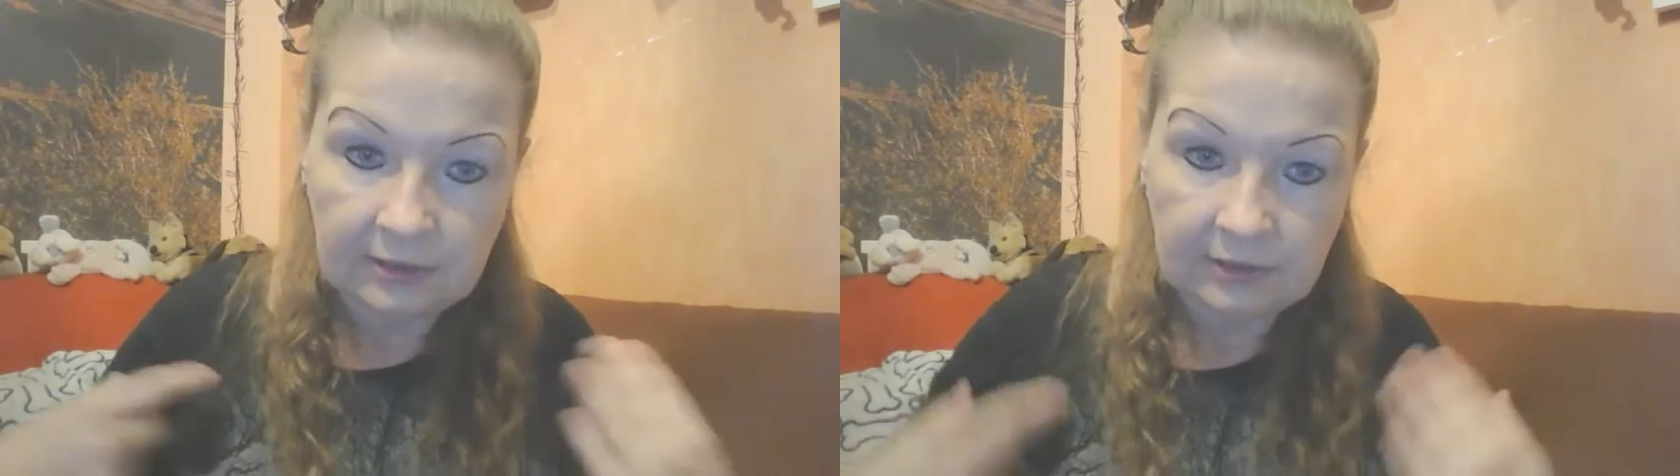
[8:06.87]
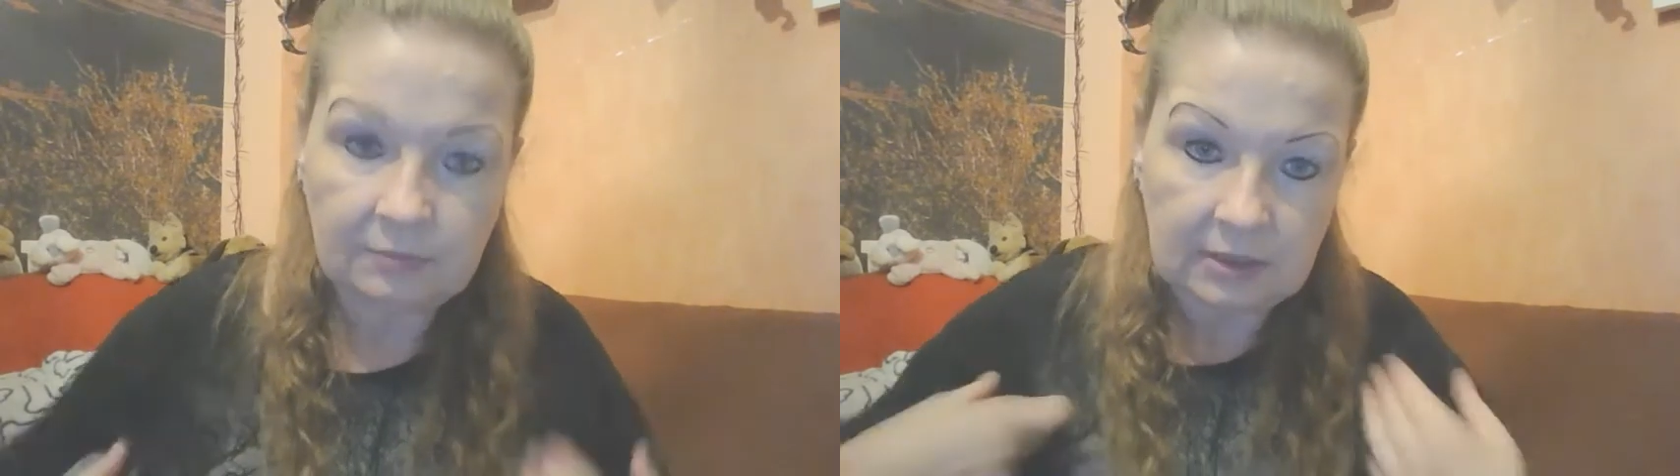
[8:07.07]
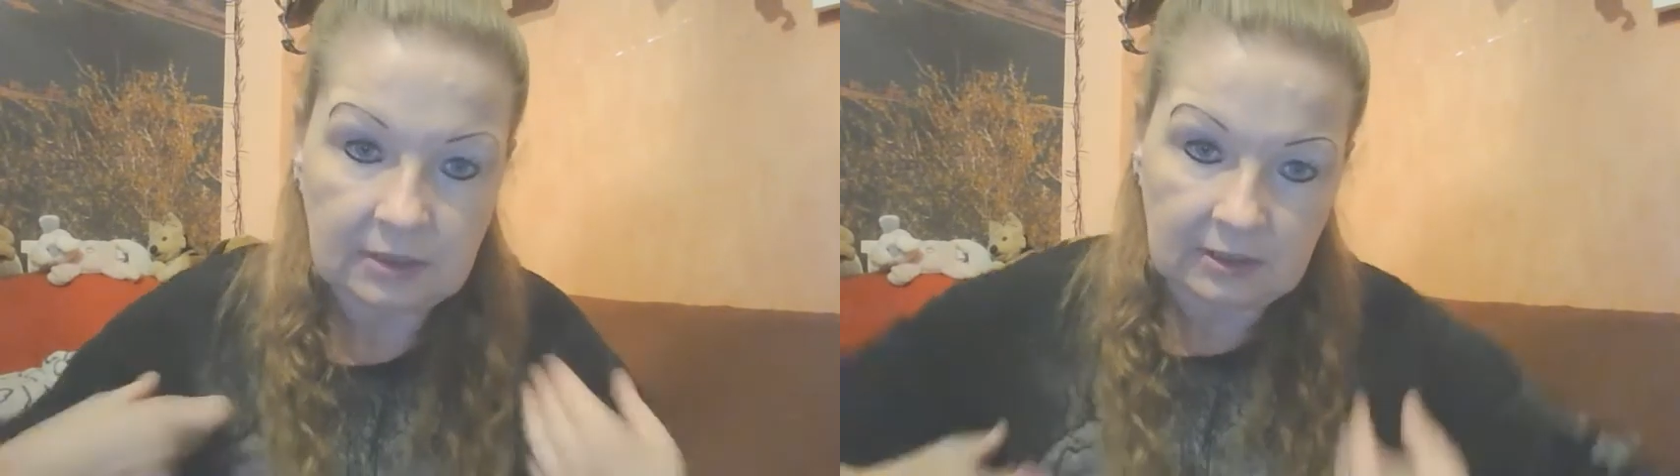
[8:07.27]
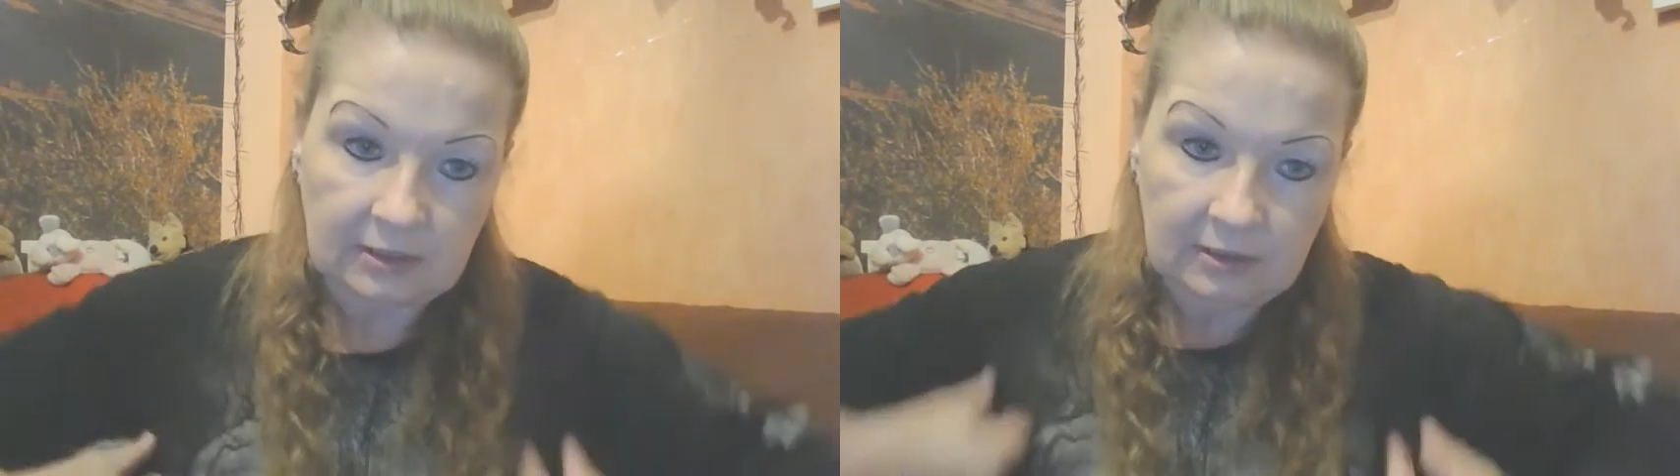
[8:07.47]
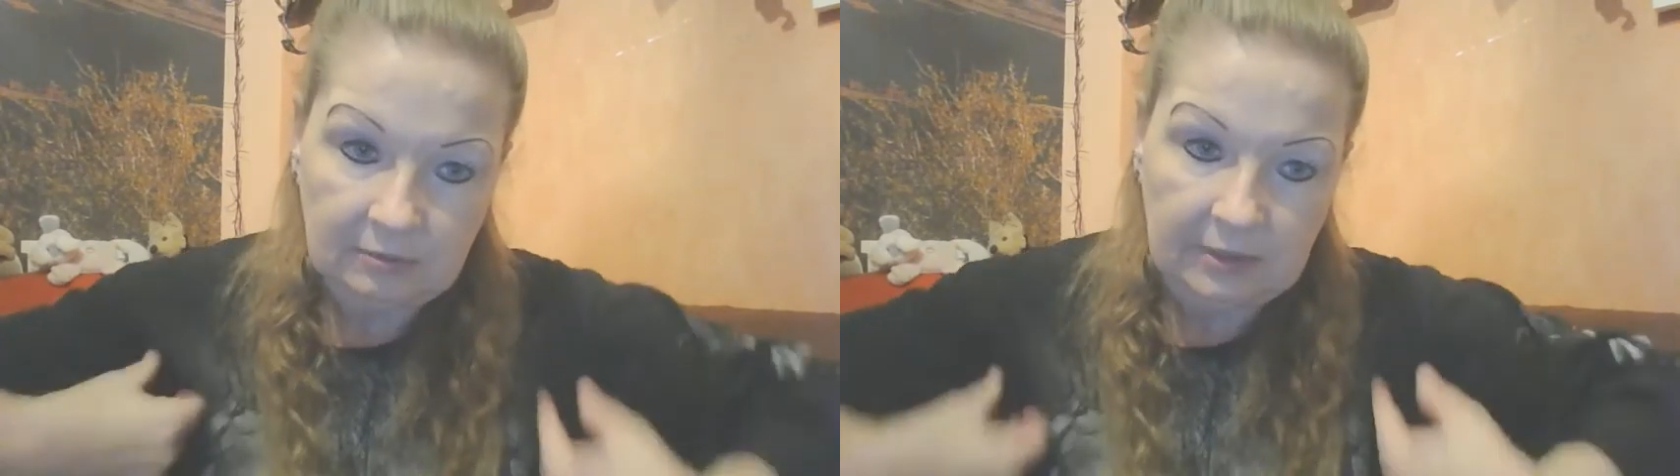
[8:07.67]
damit der dann
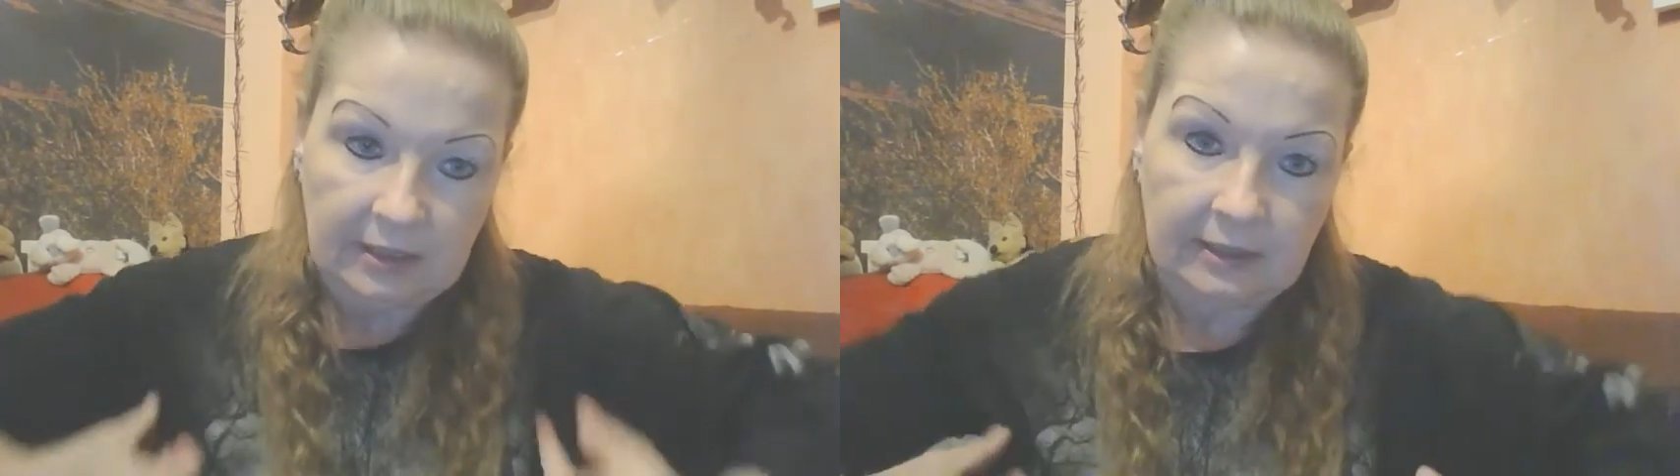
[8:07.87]
hier mehr